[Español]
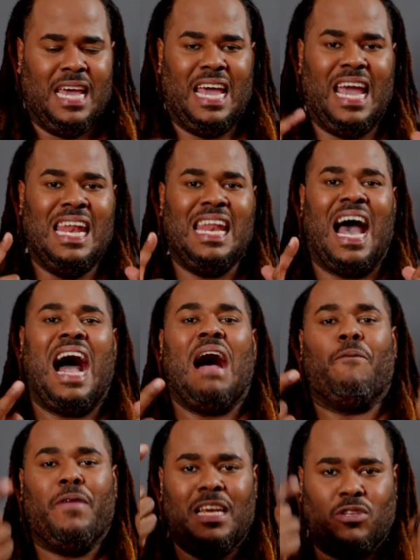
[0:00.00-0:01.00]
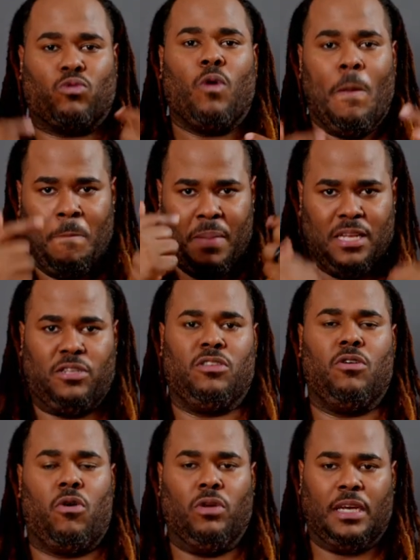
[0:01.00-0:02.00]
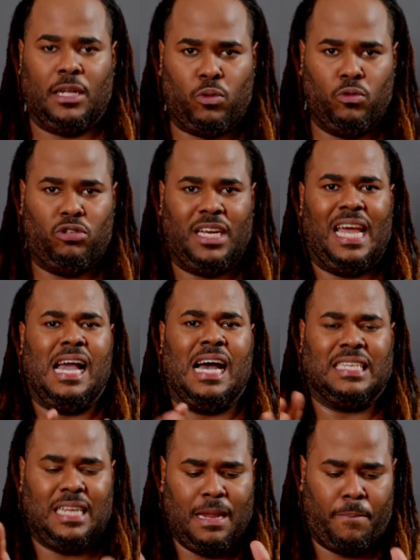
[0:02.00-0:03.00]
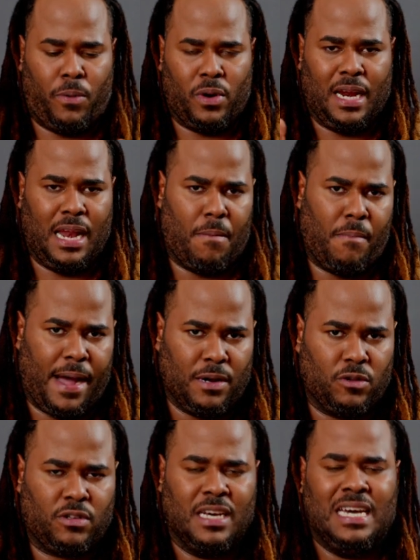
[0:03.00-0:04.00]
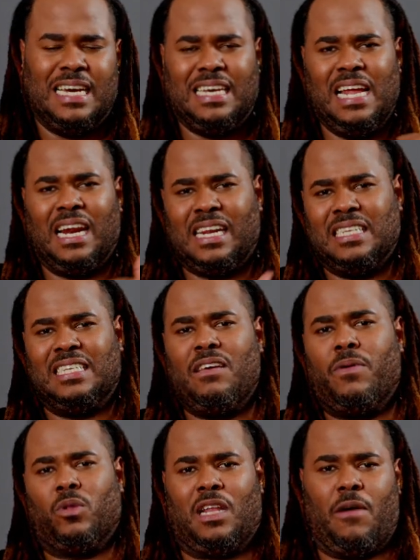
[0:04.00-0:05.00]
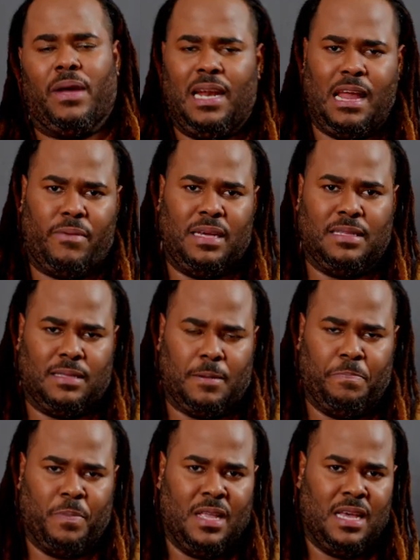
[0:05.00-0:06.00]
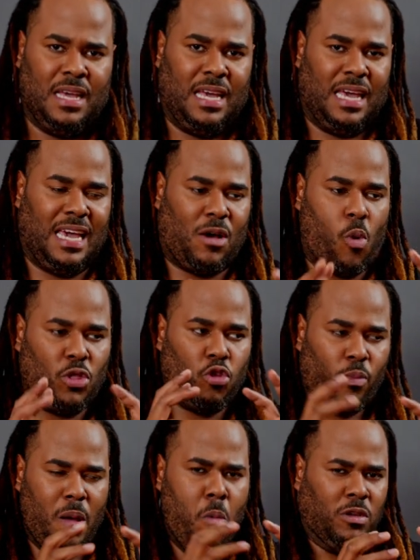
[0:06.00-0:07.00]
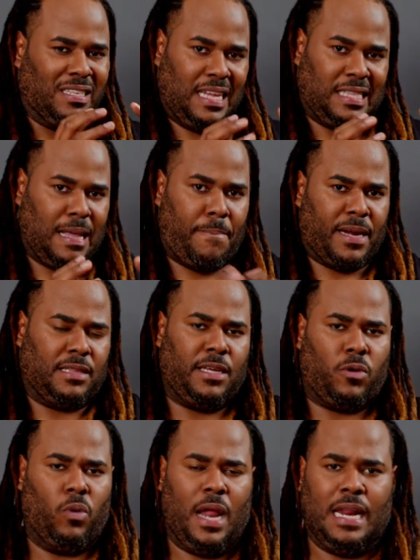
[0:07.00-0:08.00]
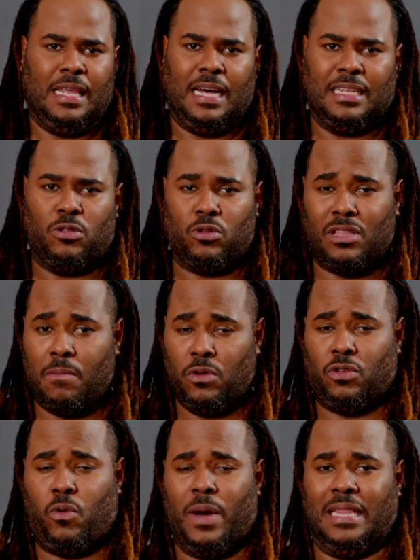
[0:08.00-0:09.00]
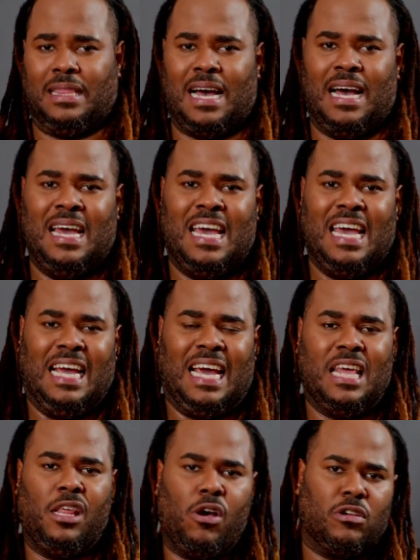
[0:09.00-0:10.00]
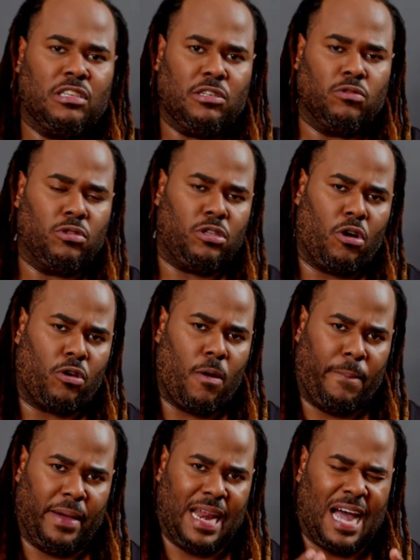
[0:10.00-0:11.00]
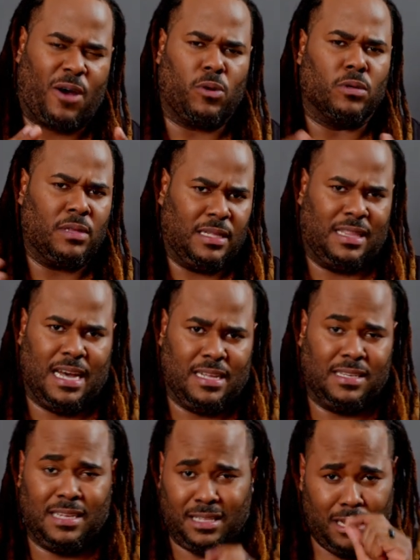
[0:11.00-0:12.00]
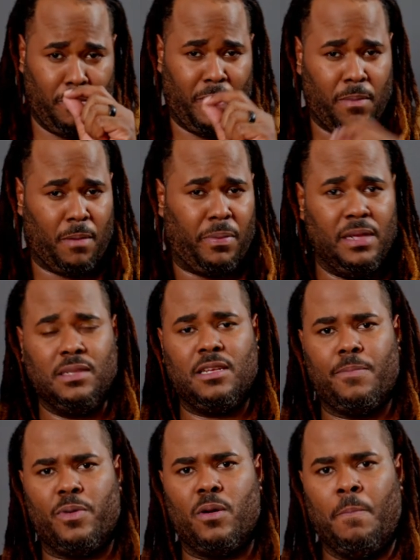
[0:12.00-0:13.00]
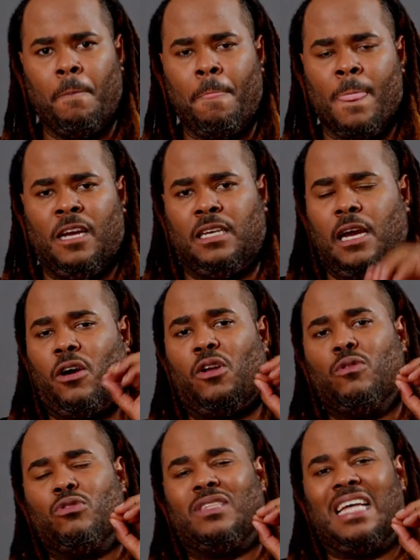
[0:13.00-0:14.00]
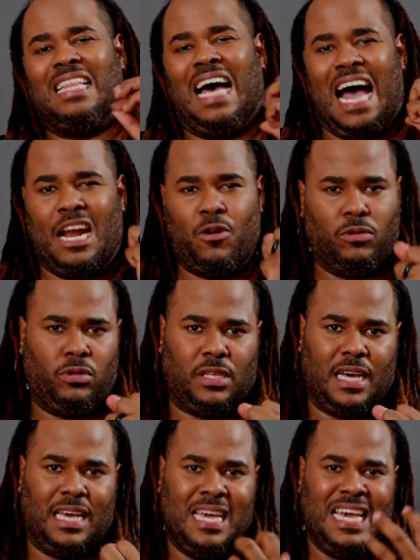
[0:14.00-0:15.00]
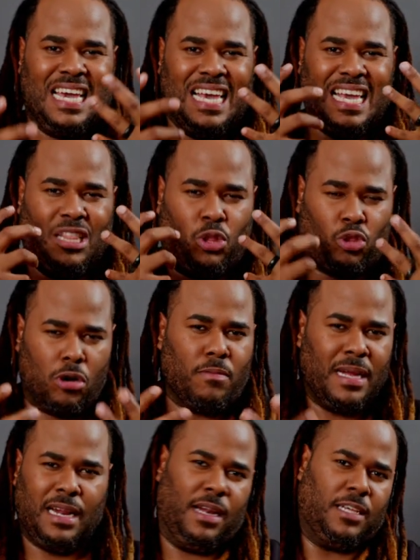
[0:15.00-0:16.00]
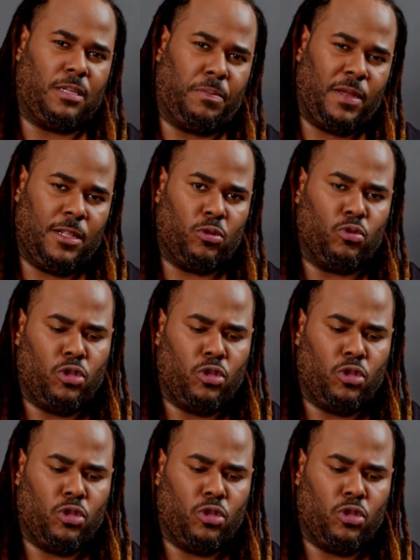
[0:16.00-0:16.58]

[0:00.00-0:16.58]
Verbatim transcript: Él ha visto en visión que tú llegas y le pones las manos y él recibe otra vez la vista. Eh, cuando vemos esta particularidad nos damos cuenta que Dios es un Dios que opera con detalles. Este es el primer principio que creo que usted anote y tome en el espíritu.